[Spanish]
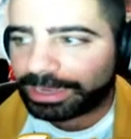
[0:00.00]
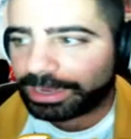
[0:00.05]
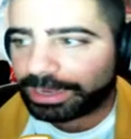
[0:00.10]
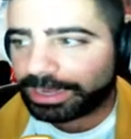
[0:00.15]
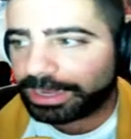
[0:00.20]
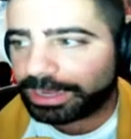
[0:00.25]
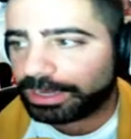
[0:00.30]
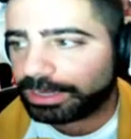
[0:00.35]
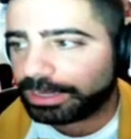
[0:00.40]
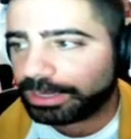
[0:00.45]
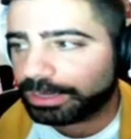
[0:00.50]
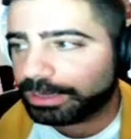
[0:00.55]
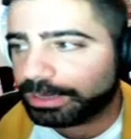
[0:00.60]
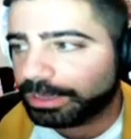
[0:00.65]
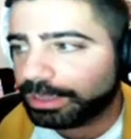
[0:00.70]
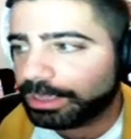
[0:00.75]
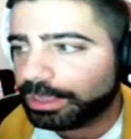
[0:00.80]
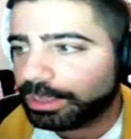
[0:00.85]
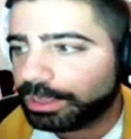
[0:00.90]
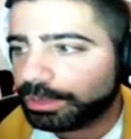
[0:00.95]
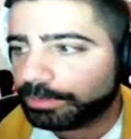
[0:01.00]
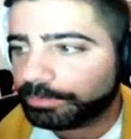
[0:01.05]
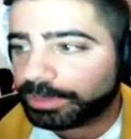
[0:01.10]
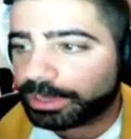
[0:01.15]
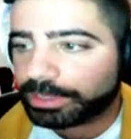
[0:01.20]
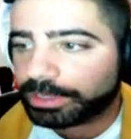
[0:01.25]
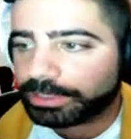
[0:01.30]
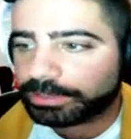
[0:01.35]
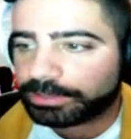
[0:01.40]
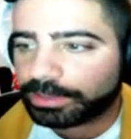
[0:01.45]
de que el...
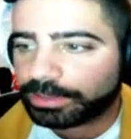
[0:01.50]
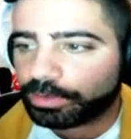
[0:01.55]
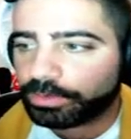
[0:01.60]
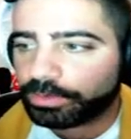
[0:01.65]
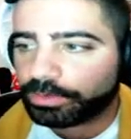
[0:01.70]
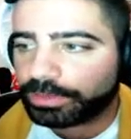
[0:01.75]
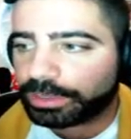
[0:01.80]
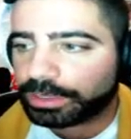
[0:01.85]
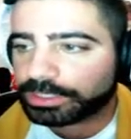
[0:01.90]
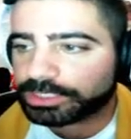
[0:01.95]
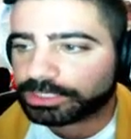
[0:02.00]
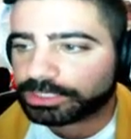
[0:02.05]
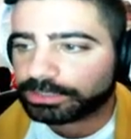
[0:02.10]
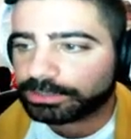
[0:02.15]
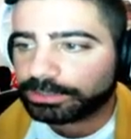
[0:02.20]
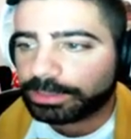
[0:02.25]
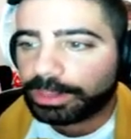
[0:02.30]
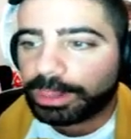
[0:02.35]
Mira, ahí está, gol de Calzán.